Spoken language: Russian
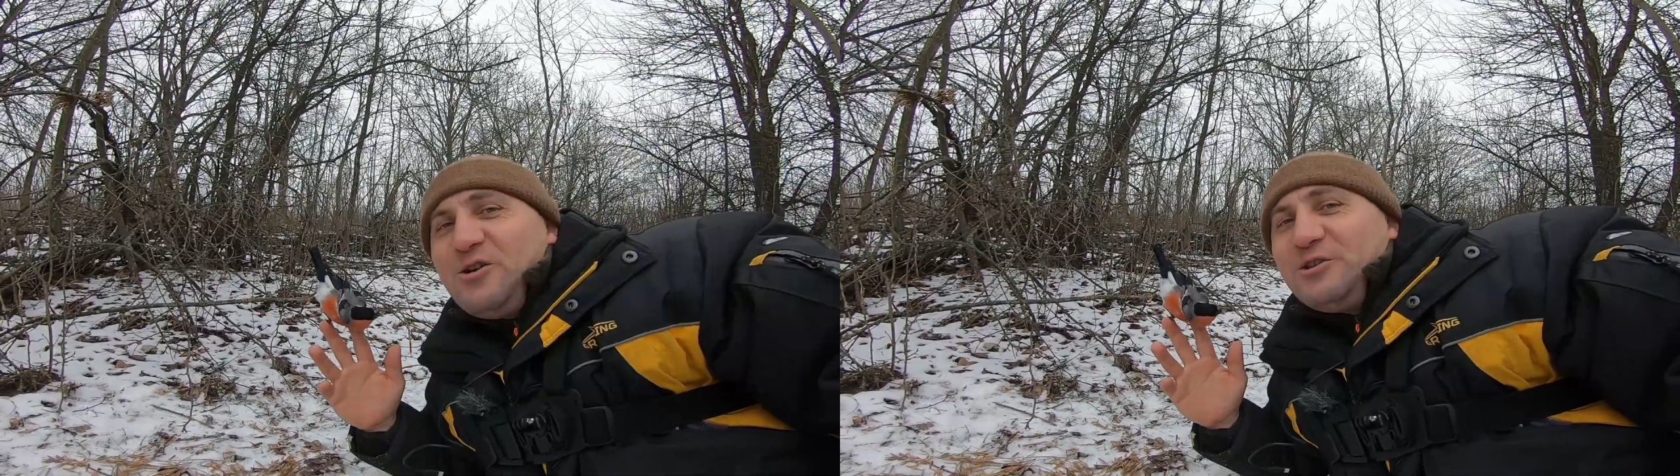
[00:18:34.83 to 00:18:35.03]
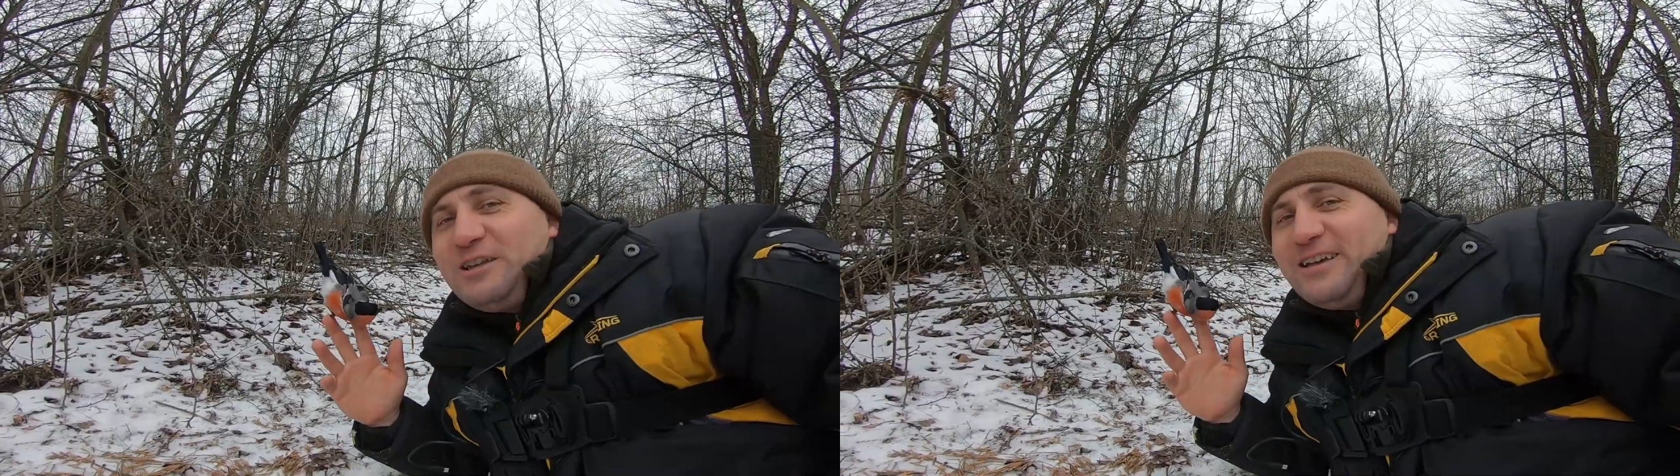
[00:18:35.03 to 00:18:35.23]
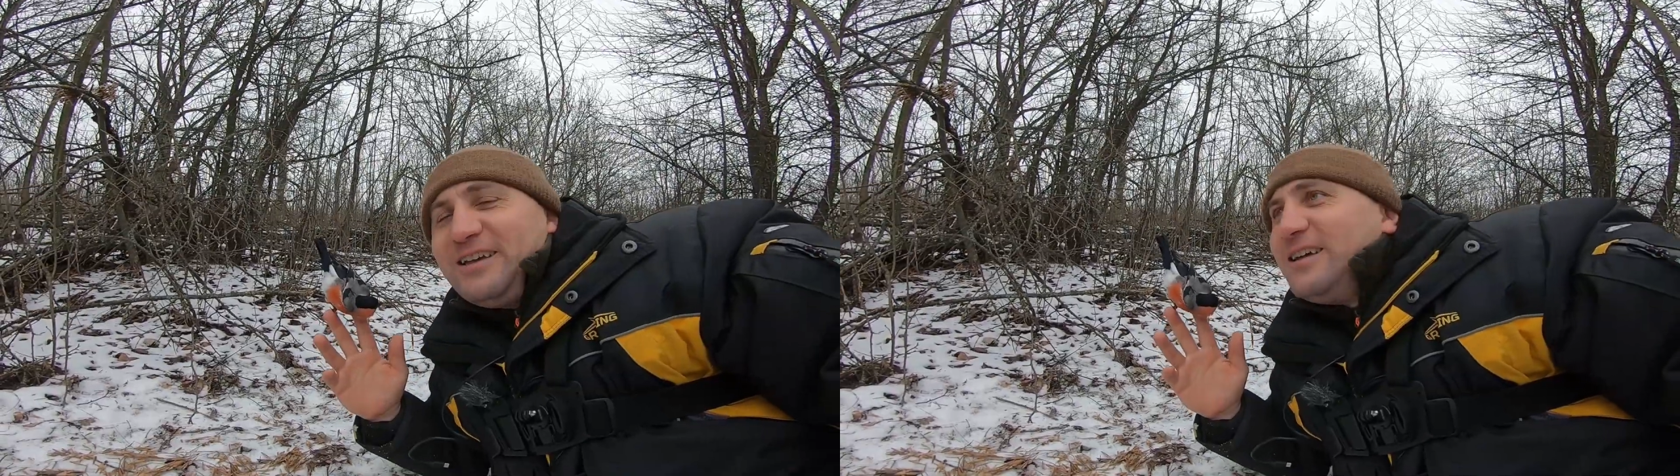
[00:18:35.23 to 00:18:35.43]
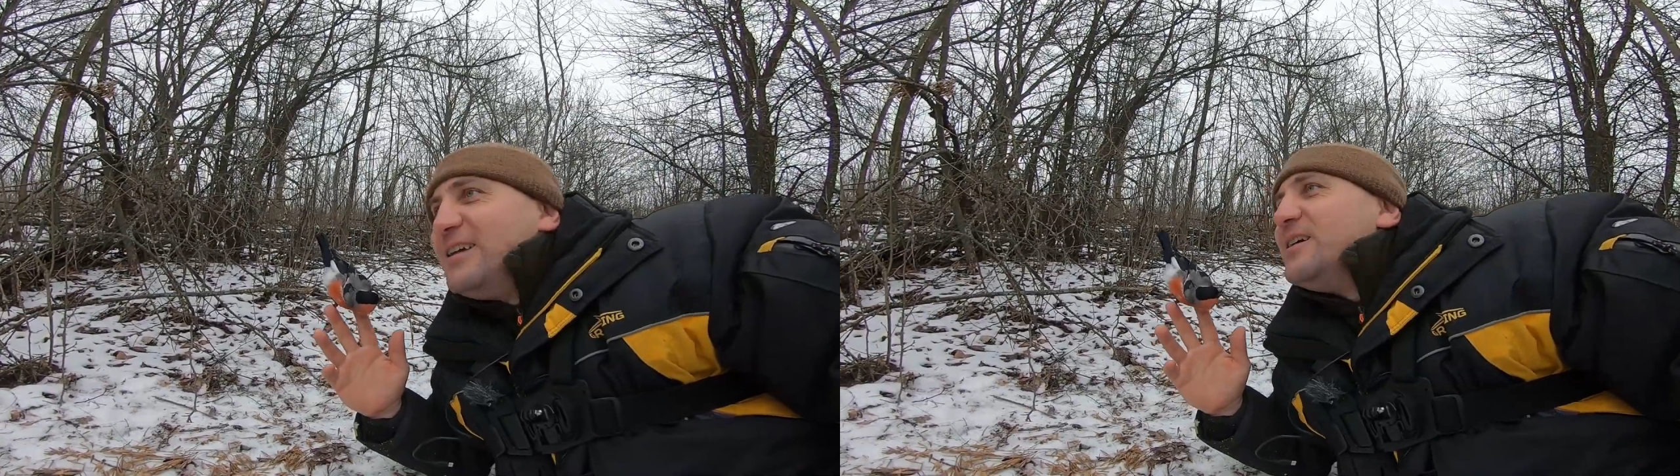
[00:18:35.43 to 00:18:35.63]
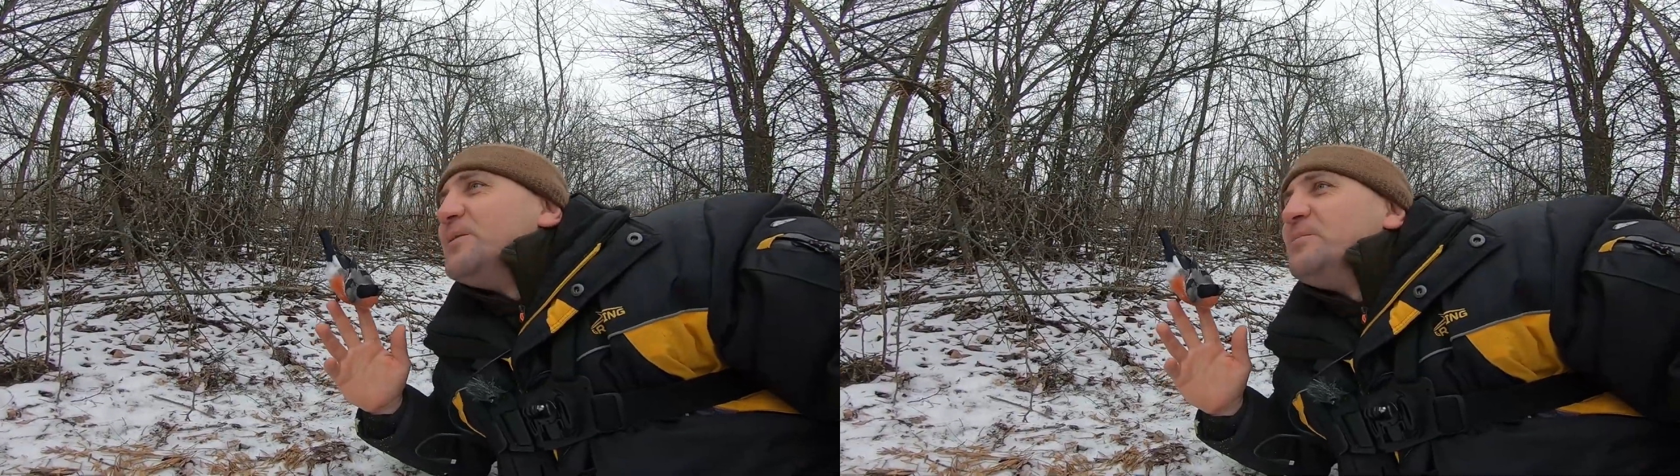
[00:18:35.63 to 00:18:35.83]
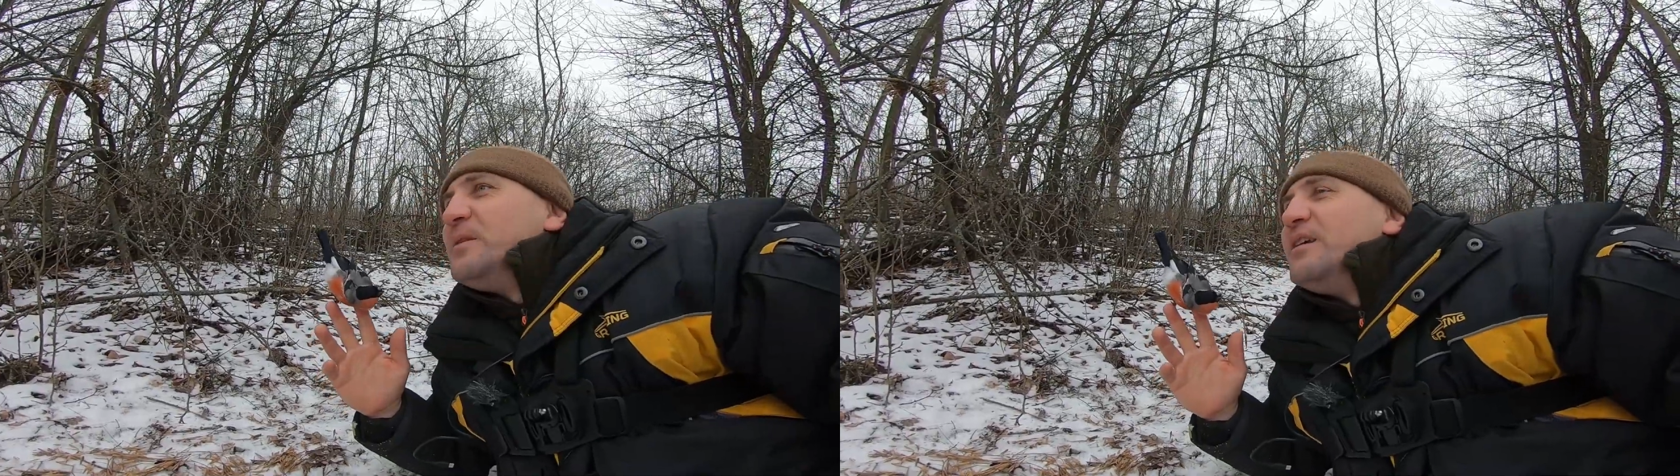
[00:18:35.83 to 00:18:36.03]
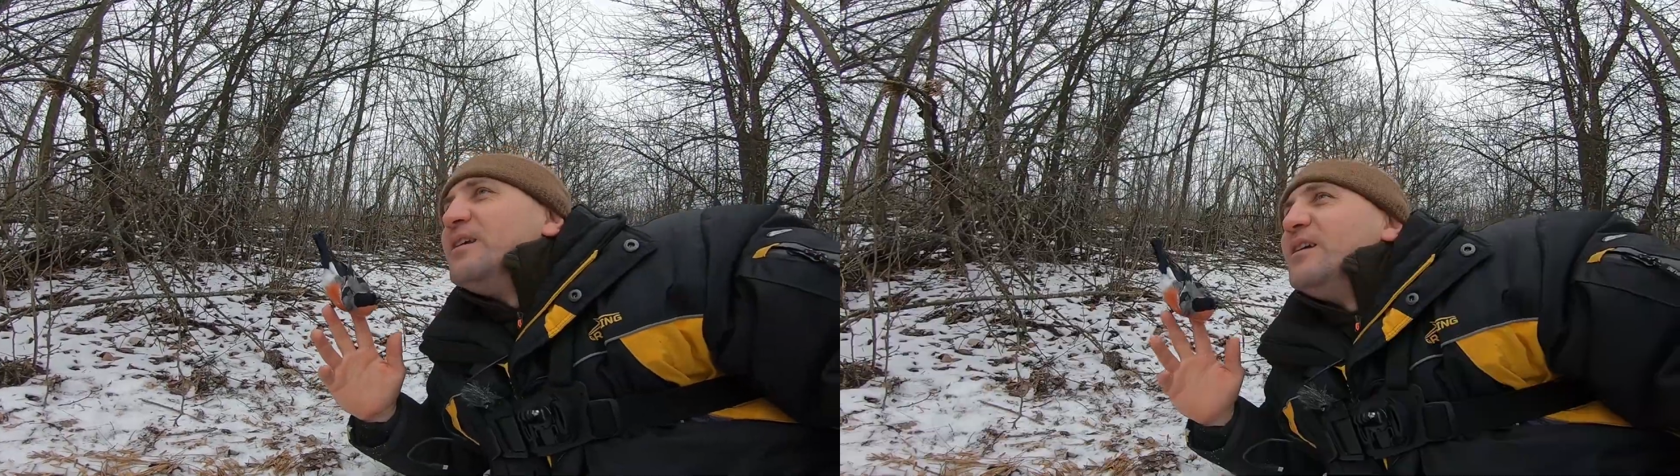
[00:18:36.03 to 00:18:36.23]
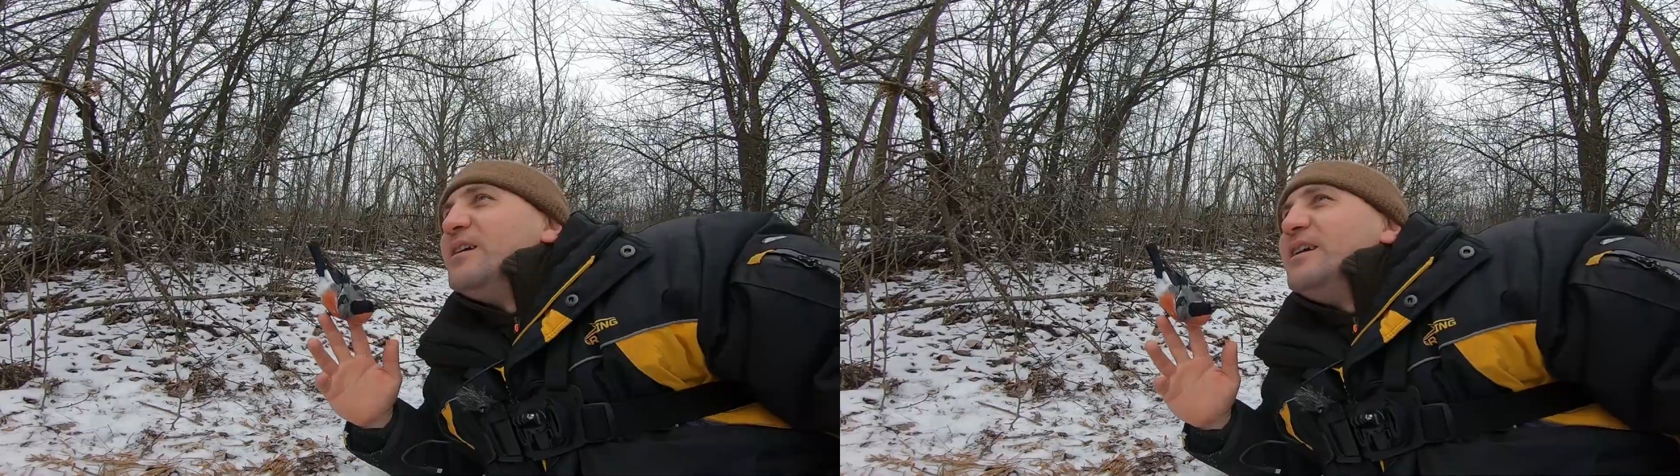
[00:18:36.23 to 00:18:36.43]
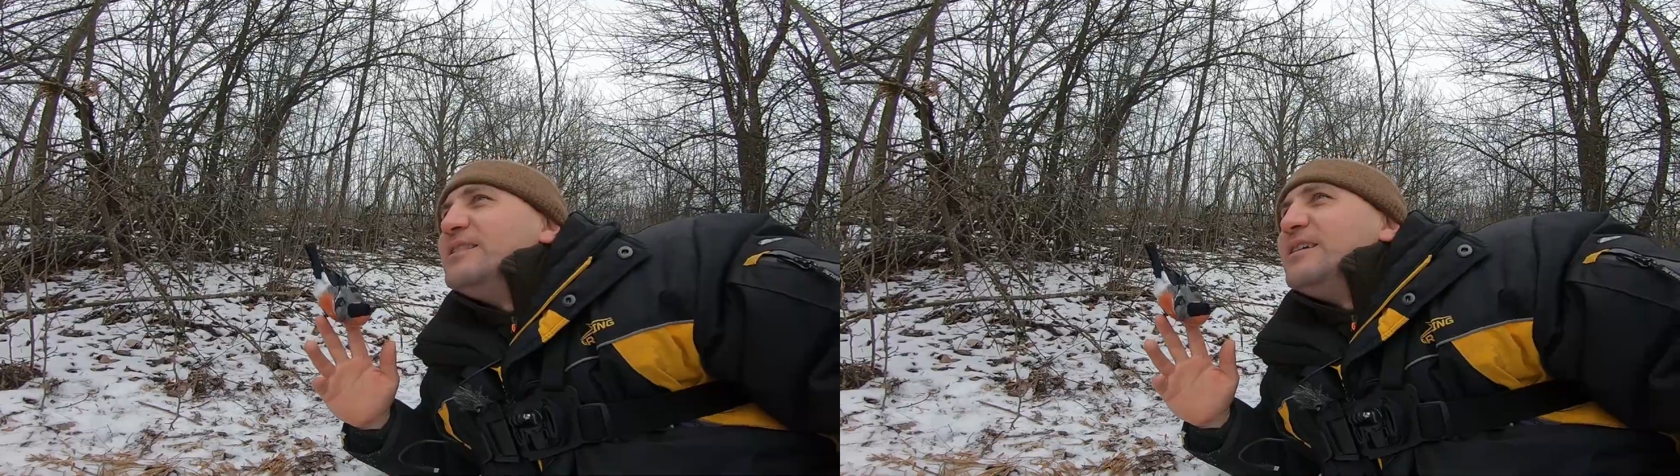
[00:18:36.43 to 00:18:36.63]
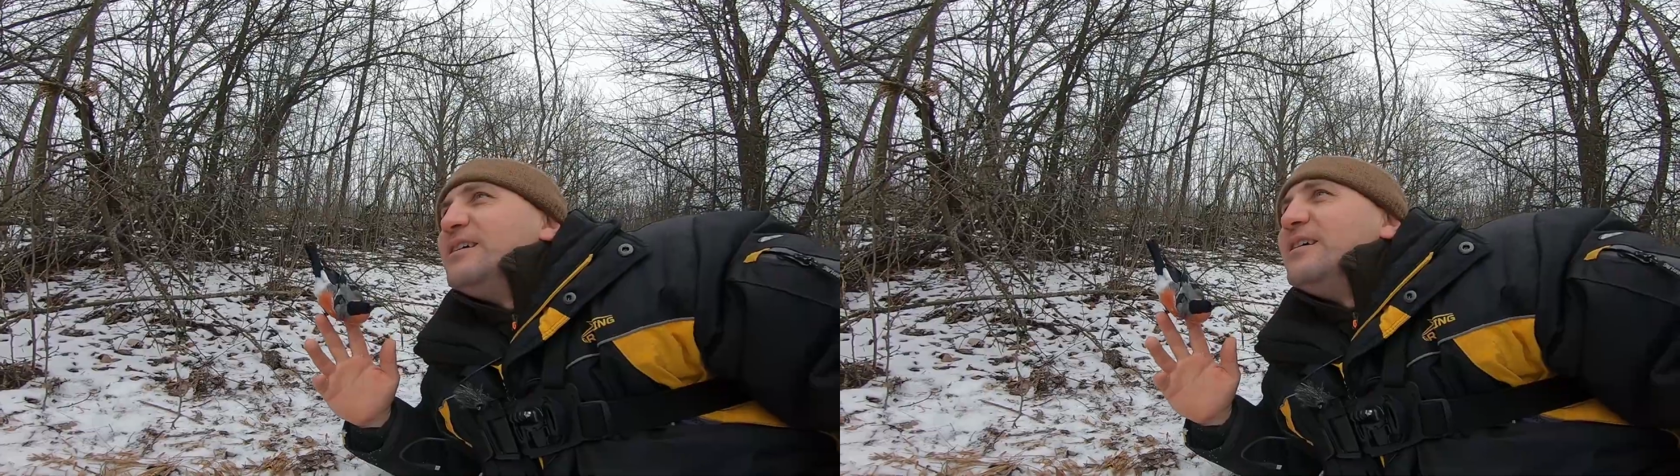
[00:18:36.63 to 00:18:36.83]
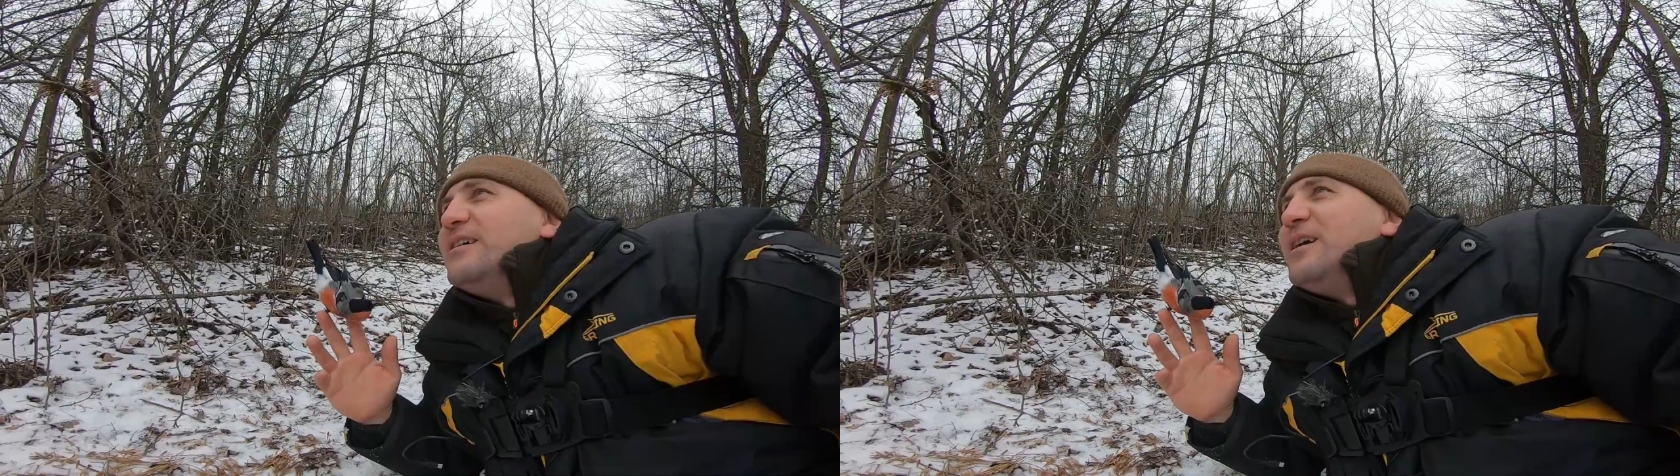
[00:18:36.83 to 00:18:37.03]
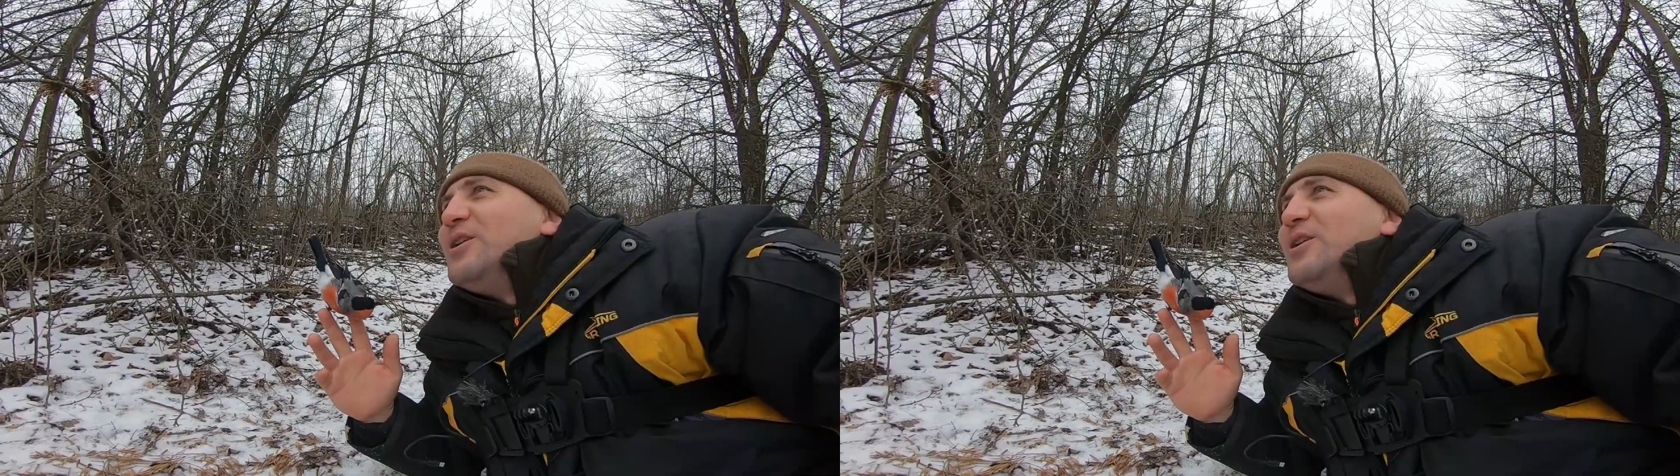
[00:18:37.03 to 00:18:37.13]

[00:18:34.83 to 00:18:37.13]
охота. Это